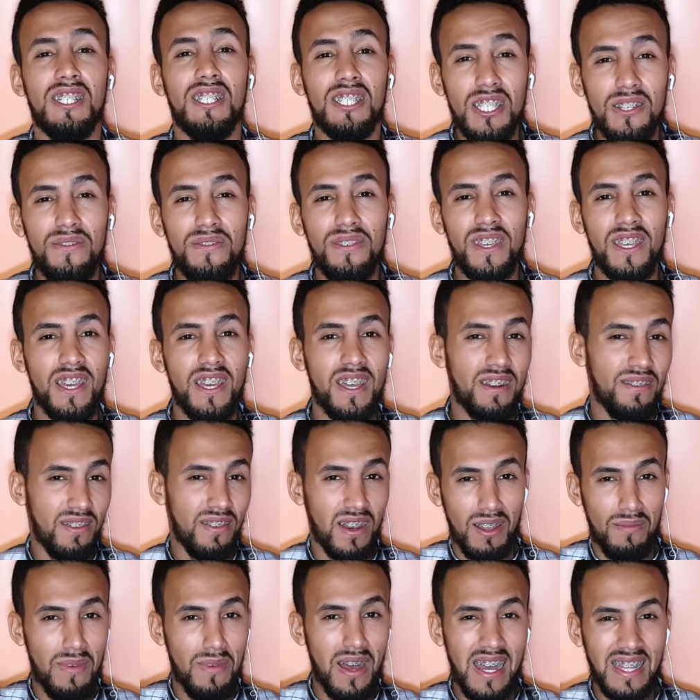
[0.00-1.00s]
التفكير في
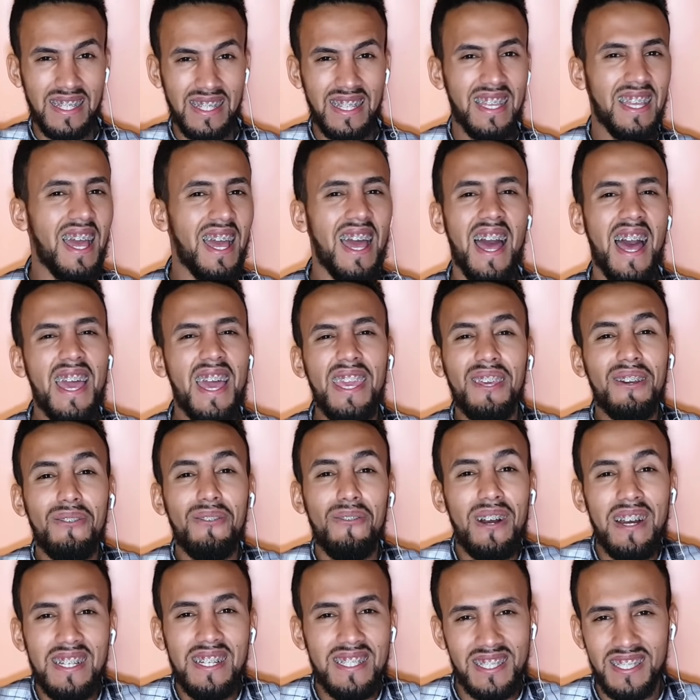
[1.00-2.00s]
الماضي اي
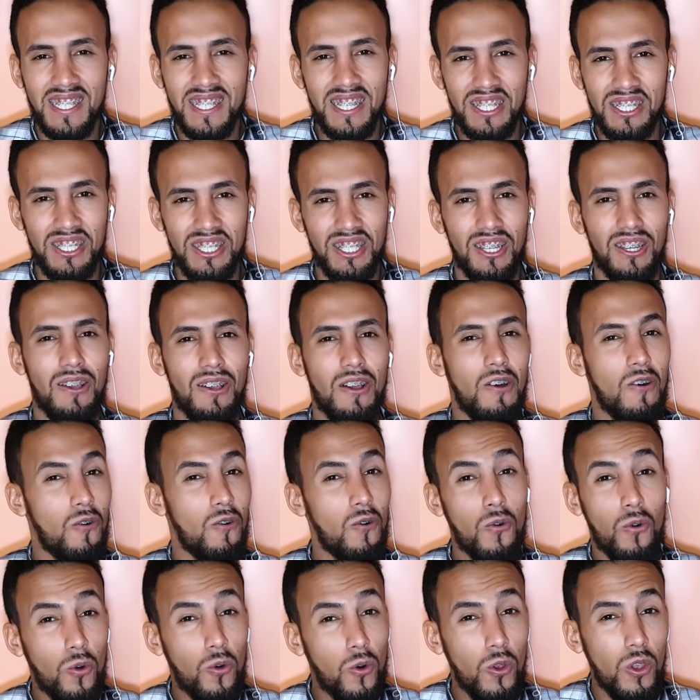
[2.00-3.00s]
واحد تيجي
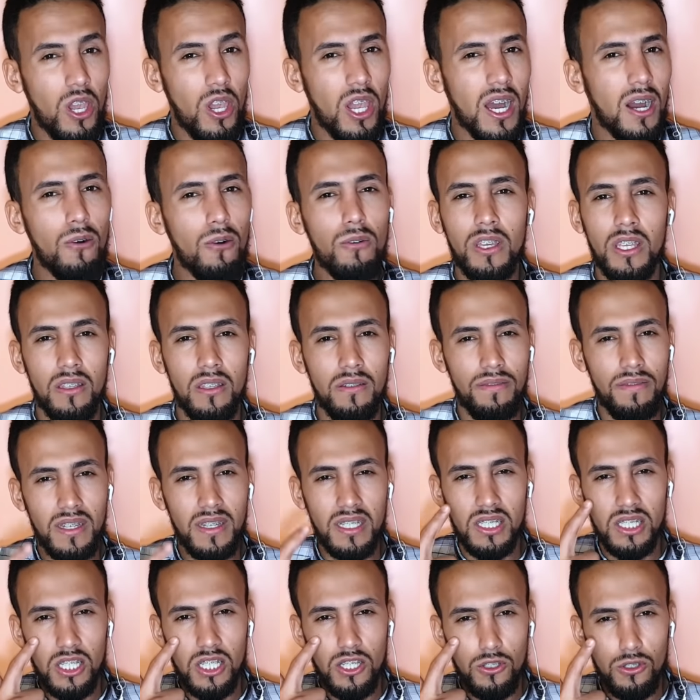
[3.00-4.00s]
وكله
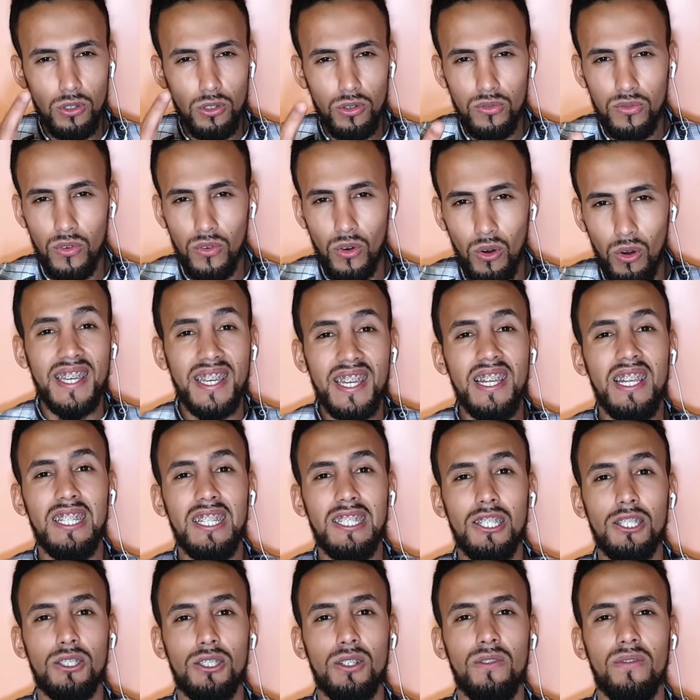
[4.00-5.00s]
وكيفاش تيشوفو كاين اللي
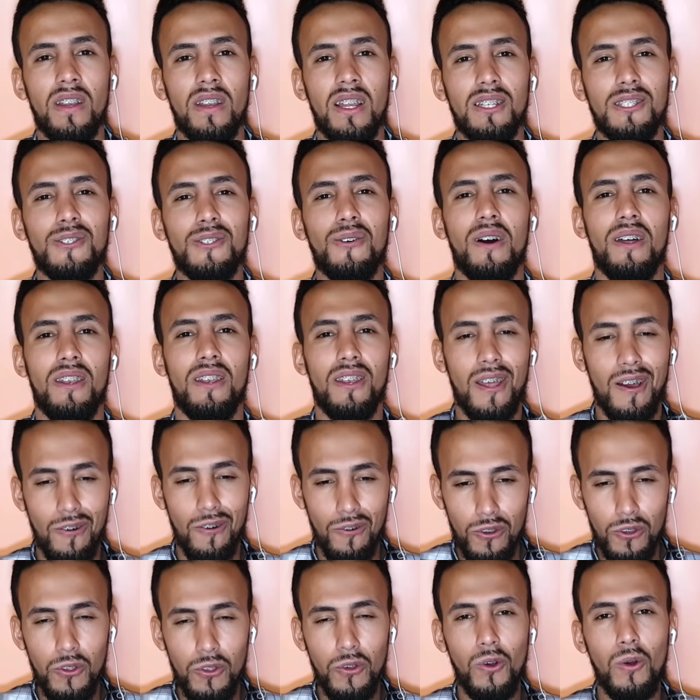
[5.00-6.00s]
تيشوف راسو انه
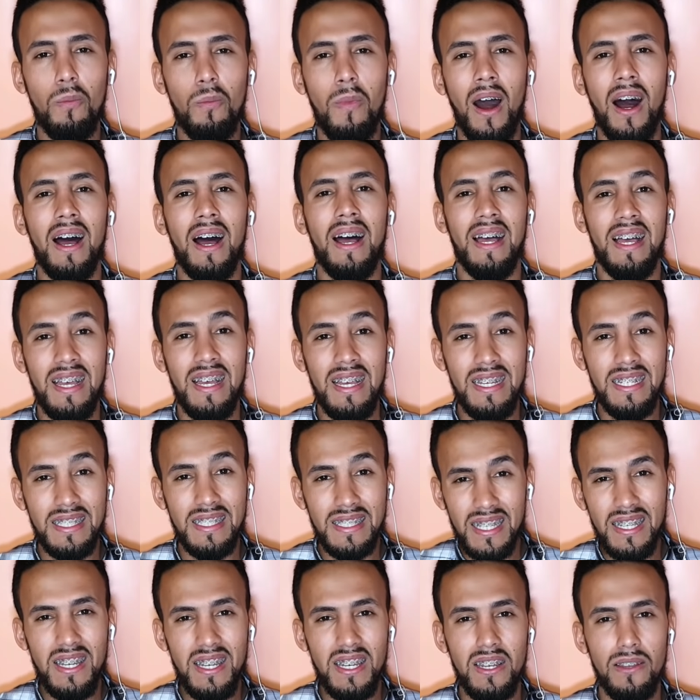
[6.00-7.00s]
اليوم
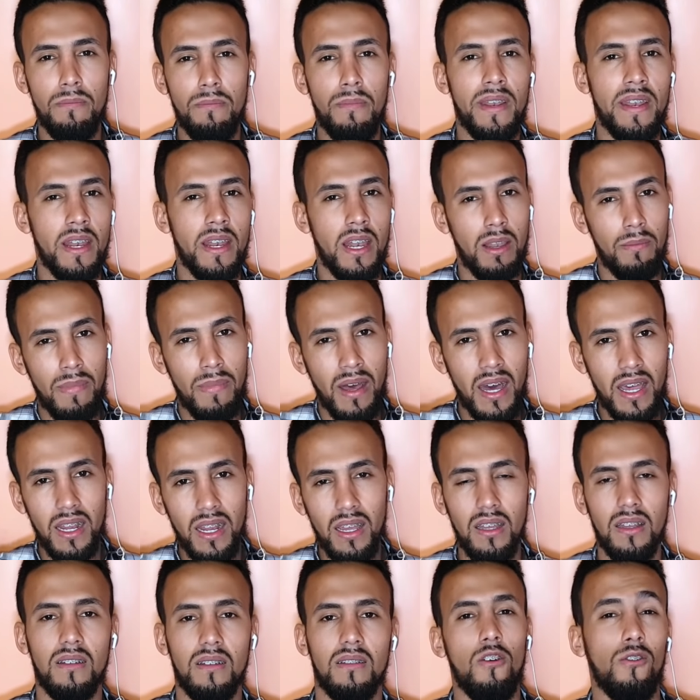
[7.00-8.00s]
احسن من
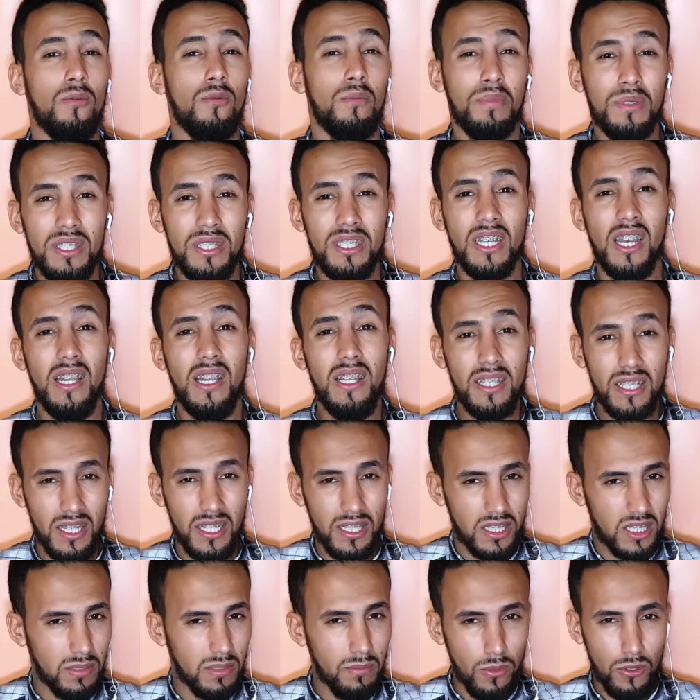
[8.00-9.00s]
البارح وبالتالي
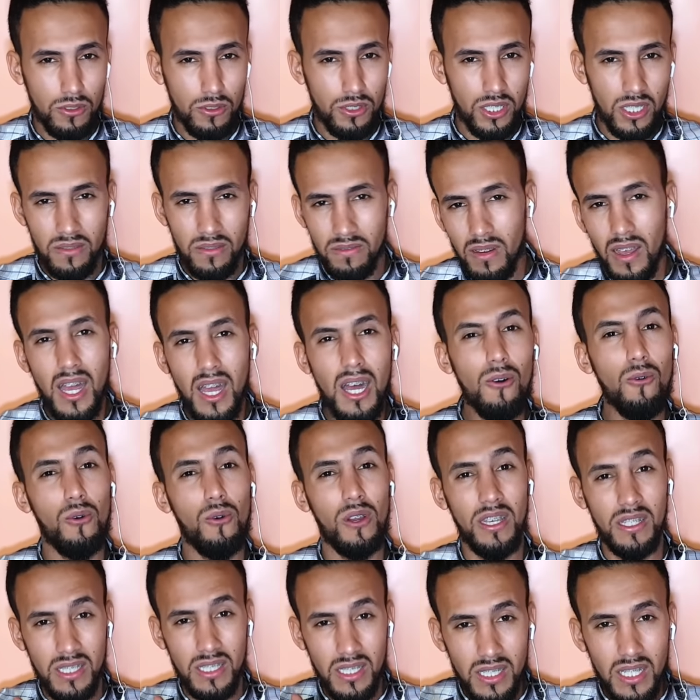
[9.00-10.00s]
كيتموتيفا
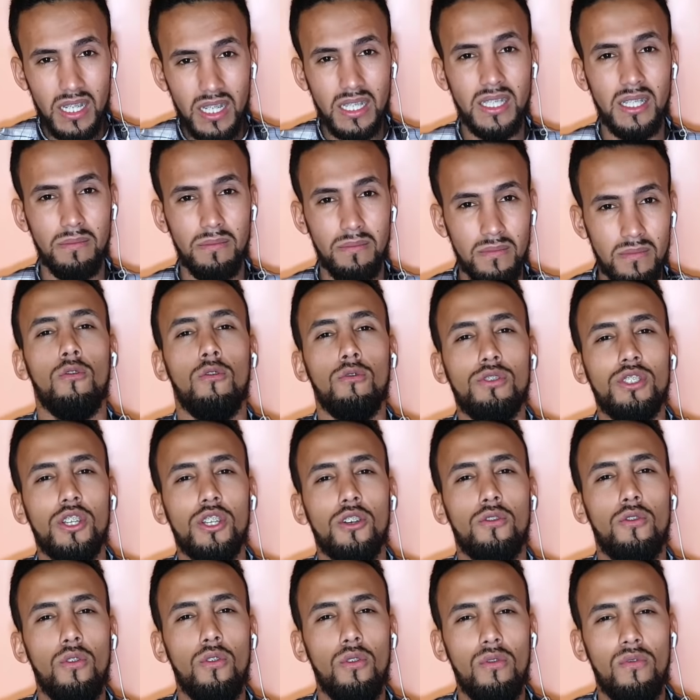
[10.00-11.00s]
وكيزيد يخدم
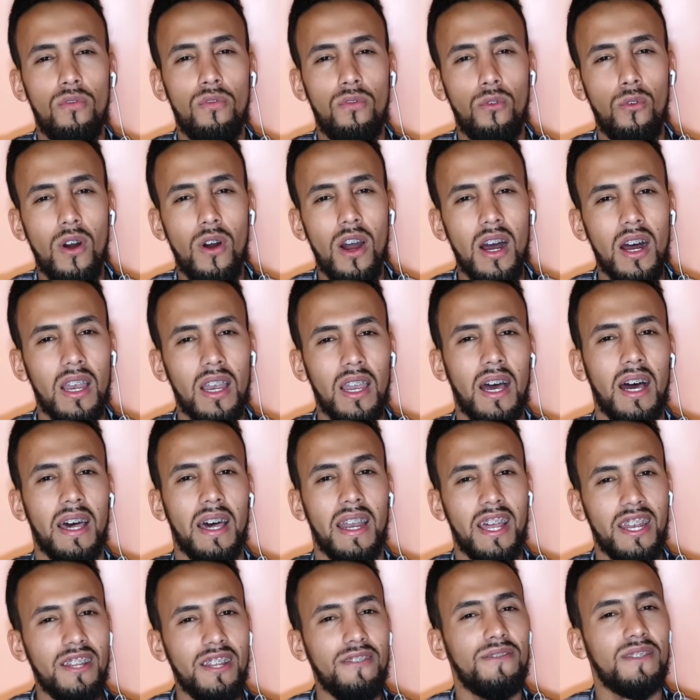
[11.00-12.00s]
وتيقول فوالا
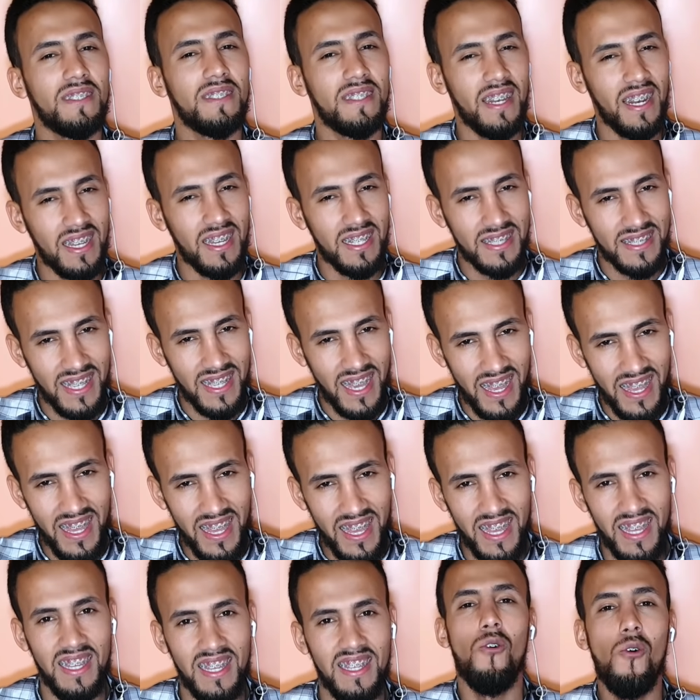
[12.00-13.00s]
راني في الطريق
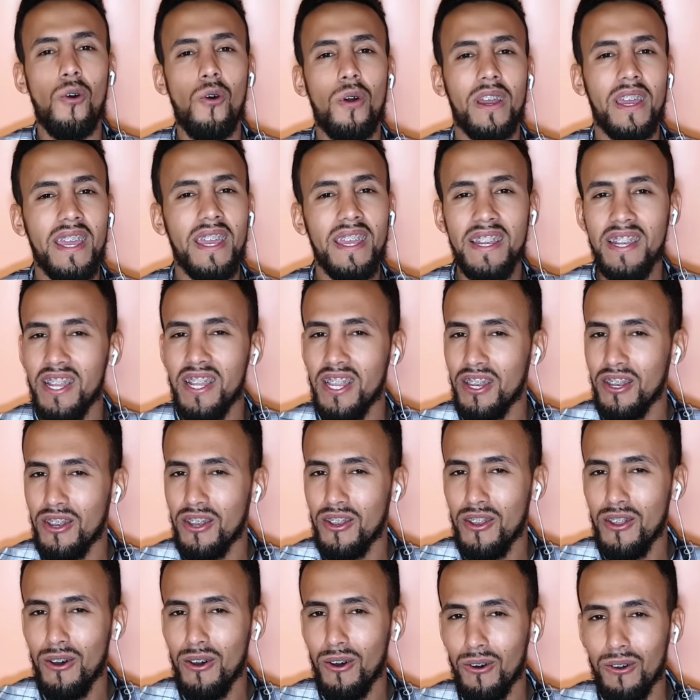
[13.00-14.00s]
الصحيح وكاين اللي
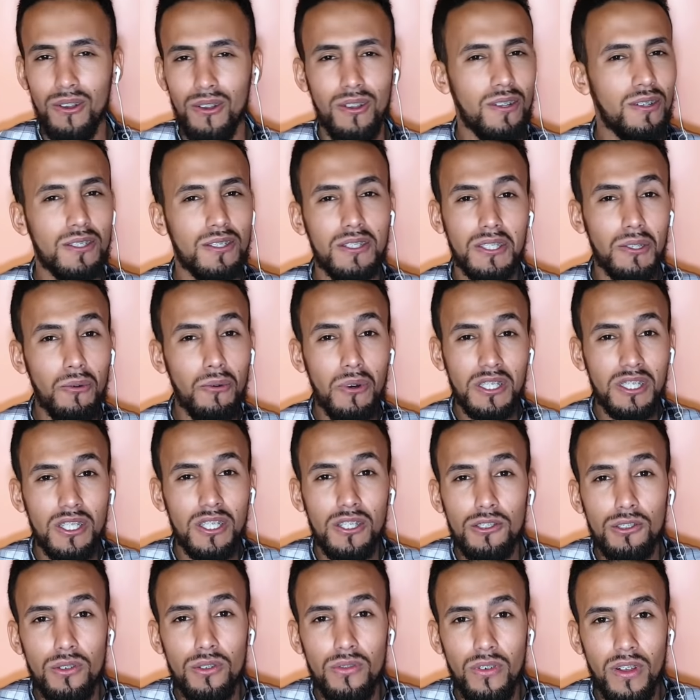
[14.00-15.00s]
نو سوا
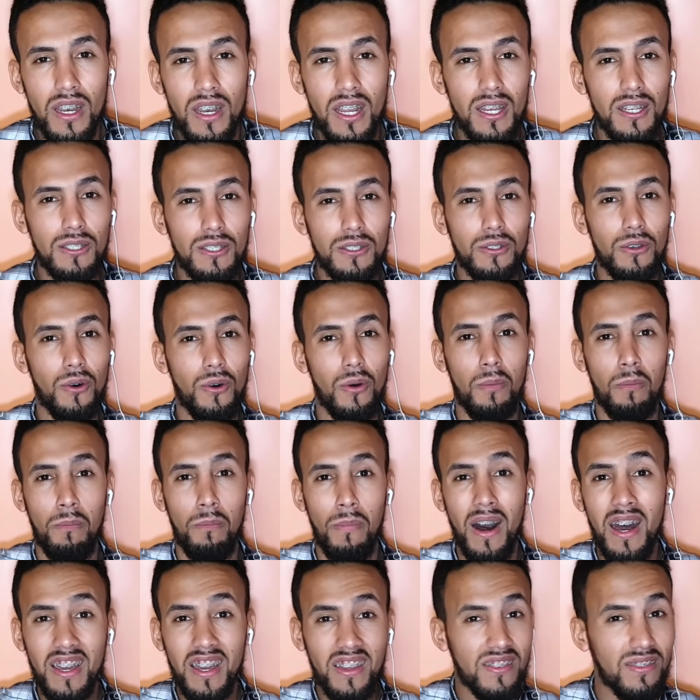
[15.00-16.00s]
تيشوف راسو
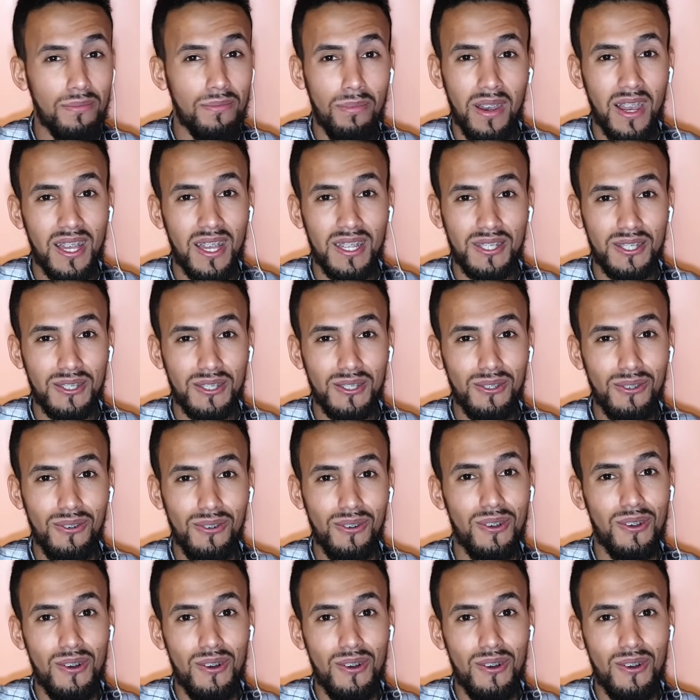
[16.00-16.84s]
باقي في بلاصتو